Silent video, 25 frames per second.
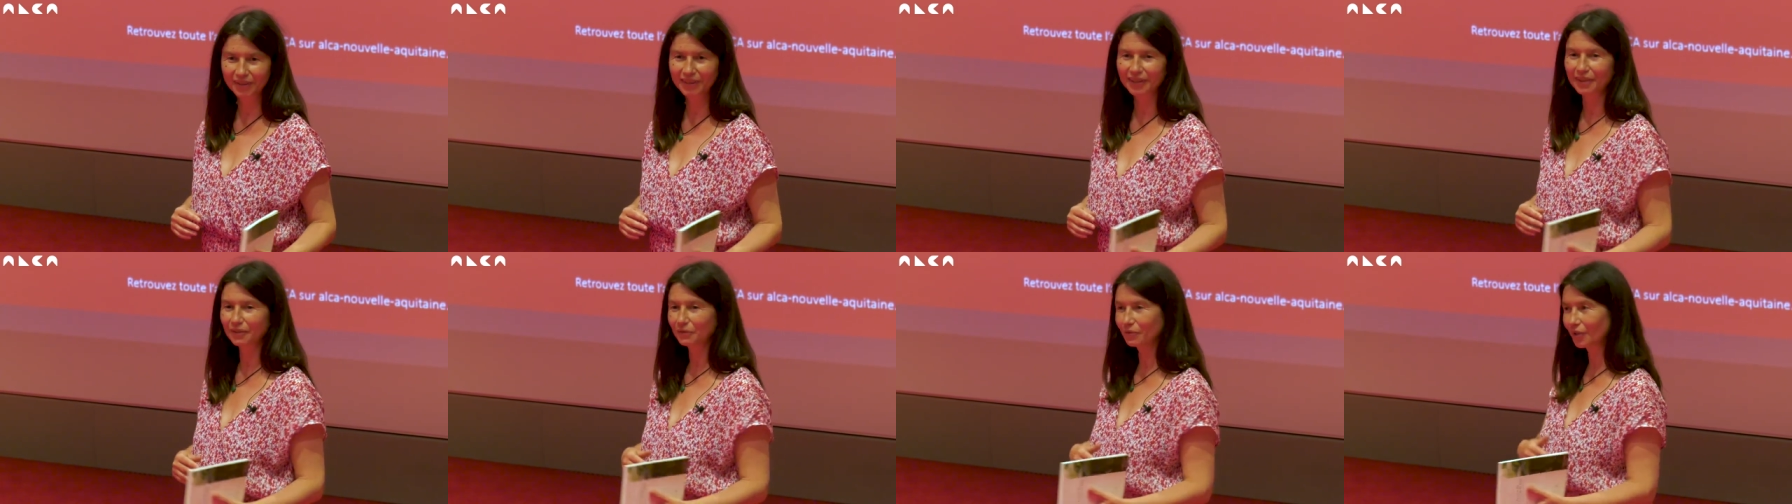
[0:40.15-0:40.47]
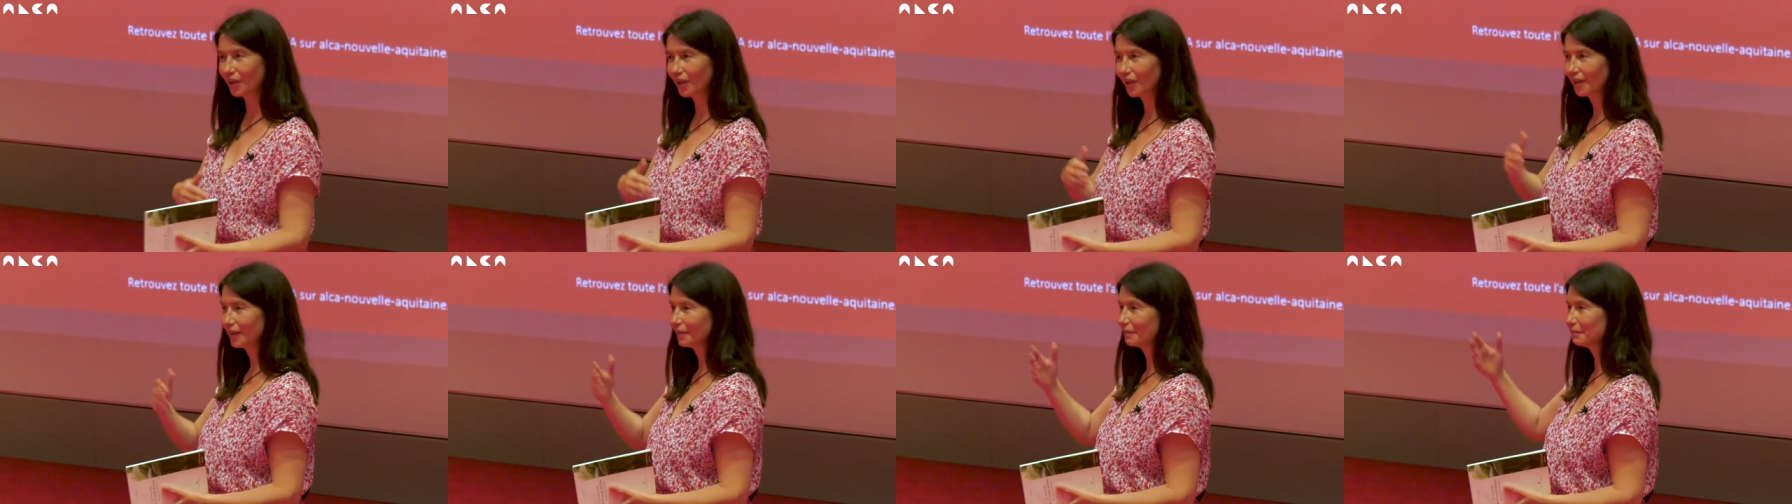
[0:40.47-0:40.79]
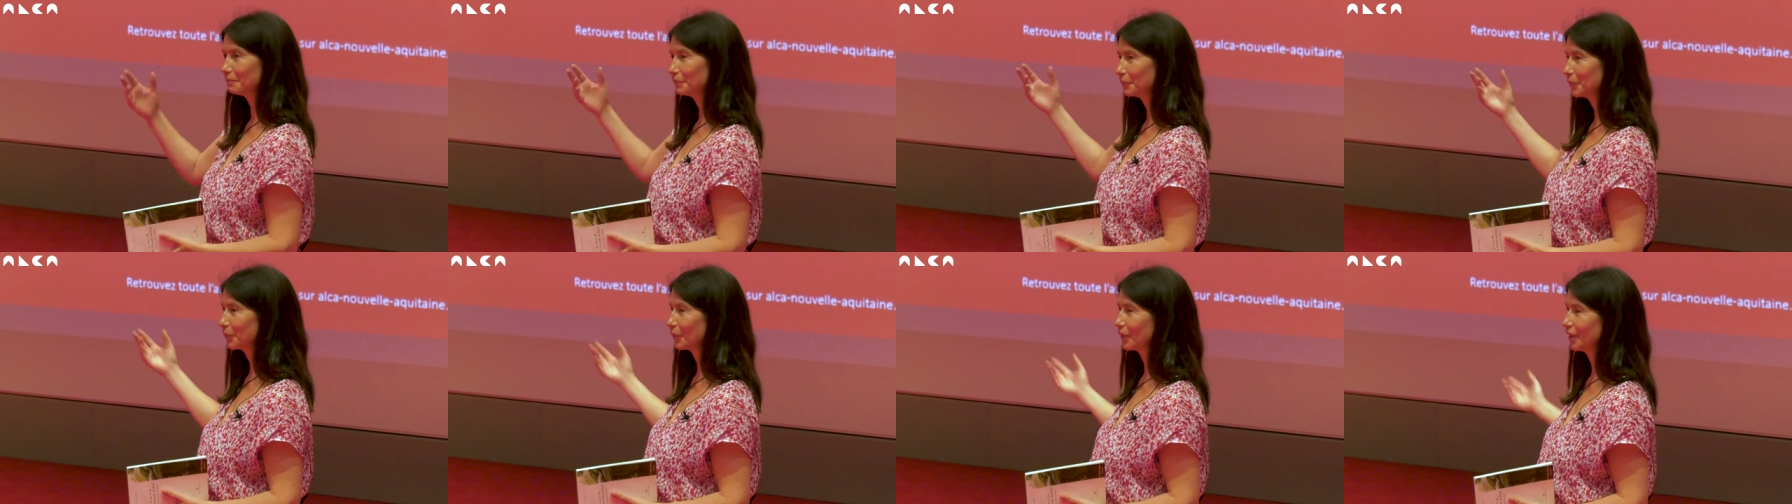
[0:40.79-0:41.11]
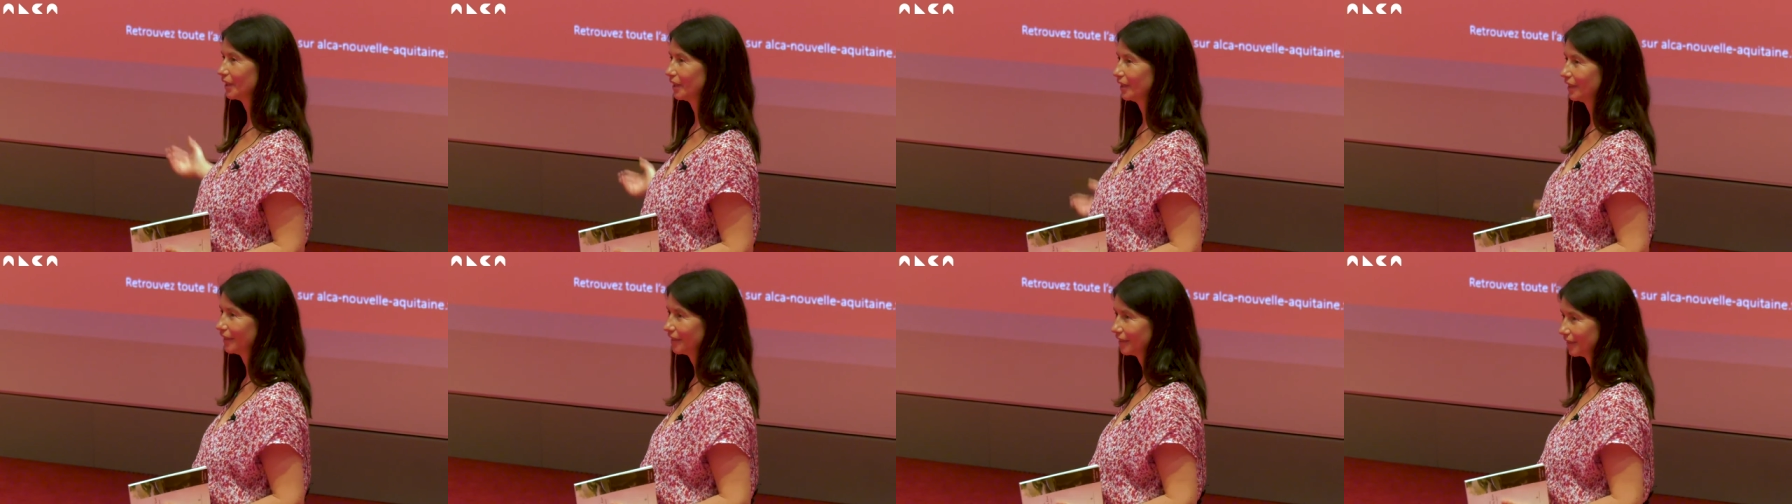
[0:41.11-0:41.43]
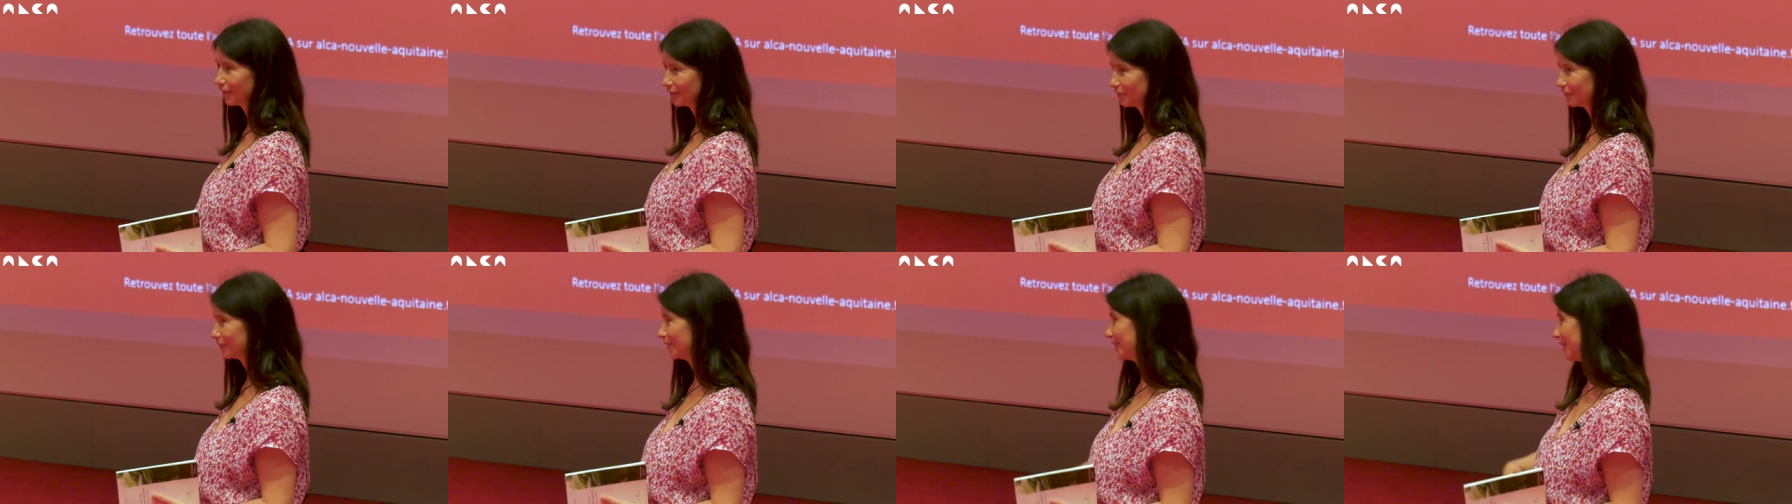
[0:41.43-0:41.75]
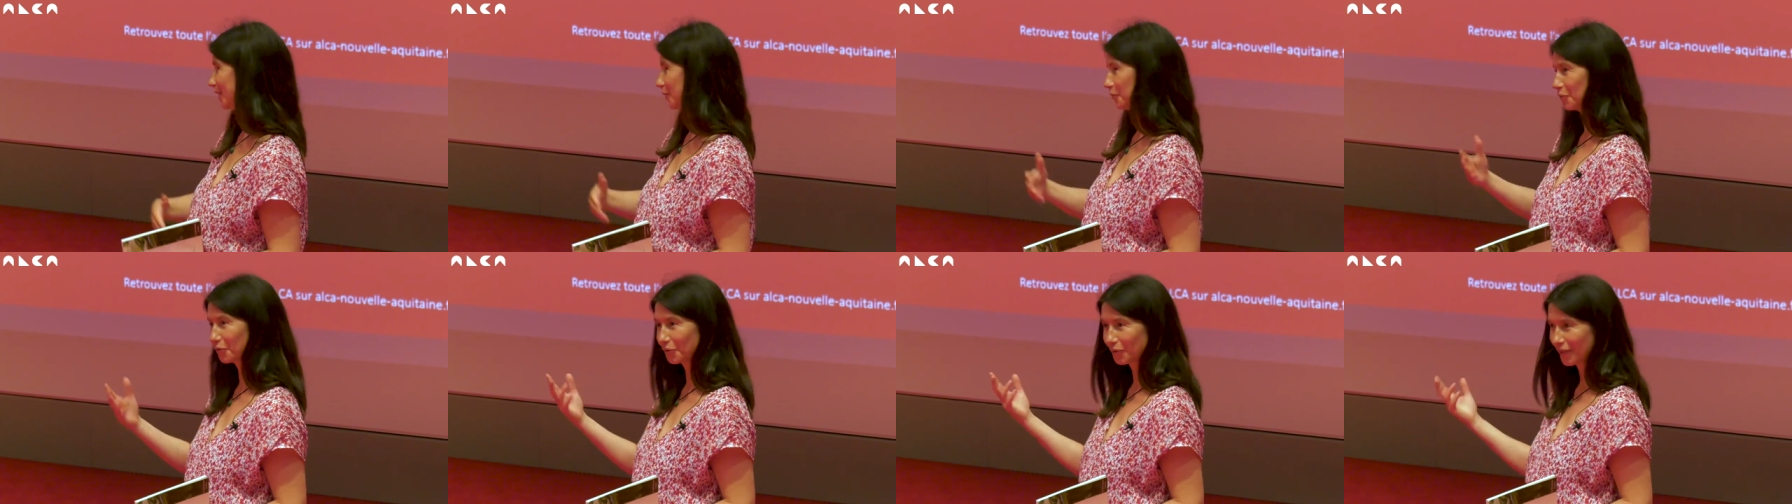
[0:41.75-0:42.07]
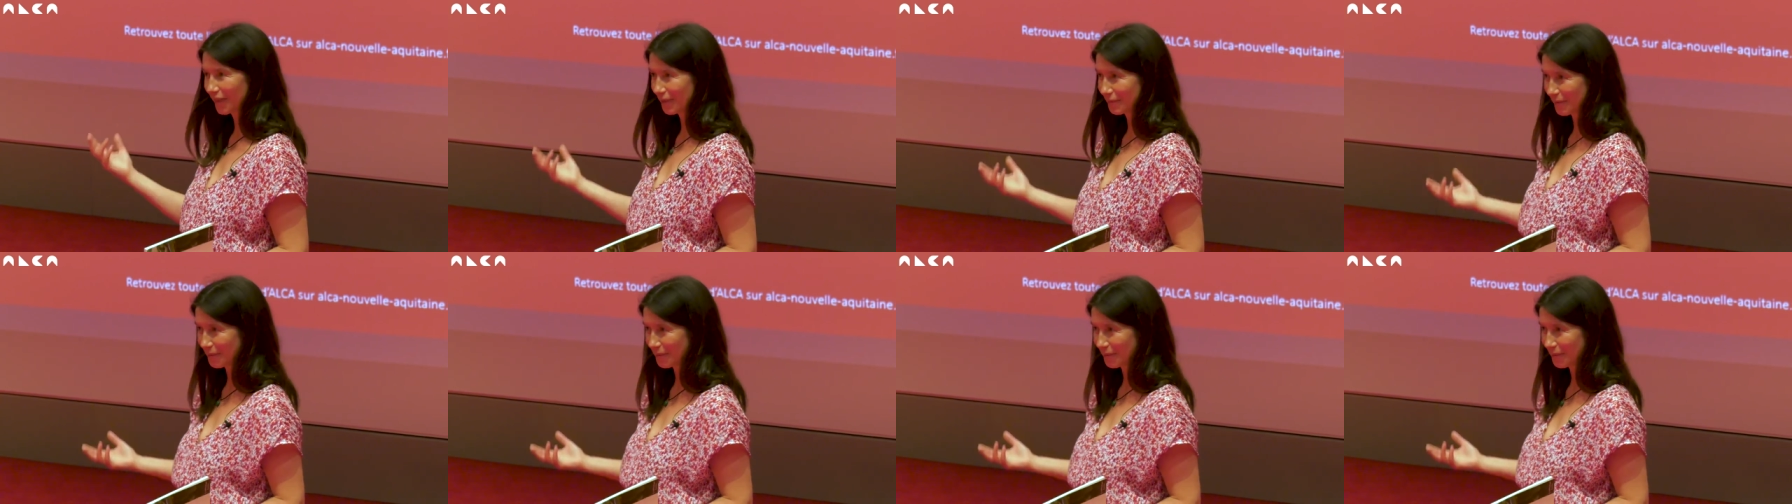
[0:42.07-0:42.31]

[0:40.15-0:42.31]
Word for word: Et voilà, pour les, c'est toujours la